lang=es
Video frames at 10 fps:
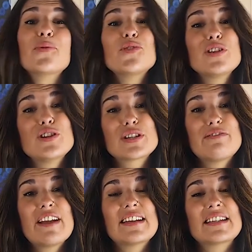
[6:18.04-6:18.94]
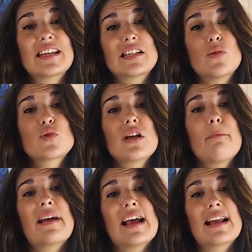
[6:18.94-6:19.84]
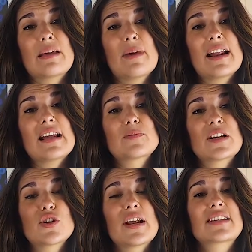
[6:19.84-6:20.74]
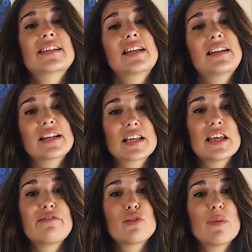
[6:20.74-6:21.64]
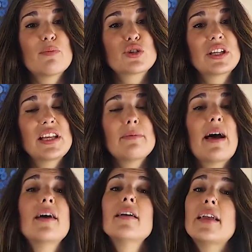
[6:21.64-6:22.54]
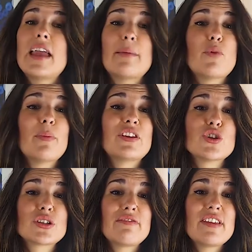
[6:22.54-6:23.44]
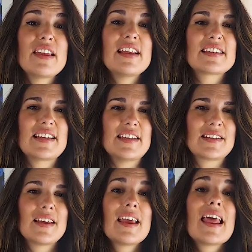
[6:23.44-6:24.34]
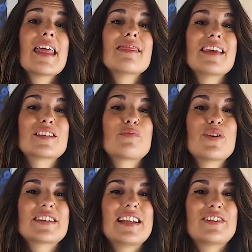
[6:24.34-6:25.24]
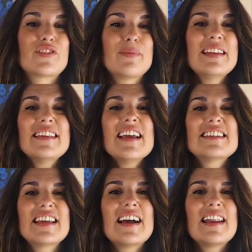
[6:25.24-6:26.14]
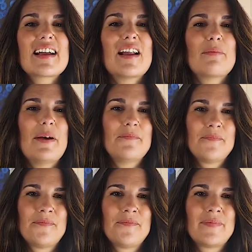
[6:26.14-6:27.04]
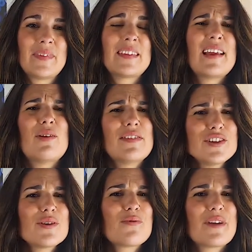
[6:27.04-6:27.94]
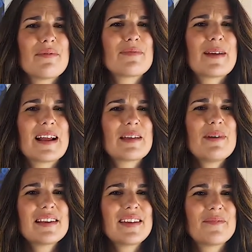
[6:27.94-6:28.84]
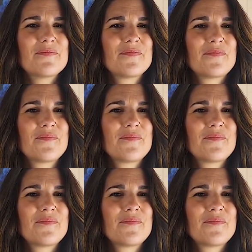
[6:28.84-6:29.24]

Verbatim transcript: Uno de los refranes que se usan para animar a las personas a sentirse de forma positiva en momentos difíciles es, después de la tormenta llega la calma. ¿Te lo han dicho alguna vez para animarte?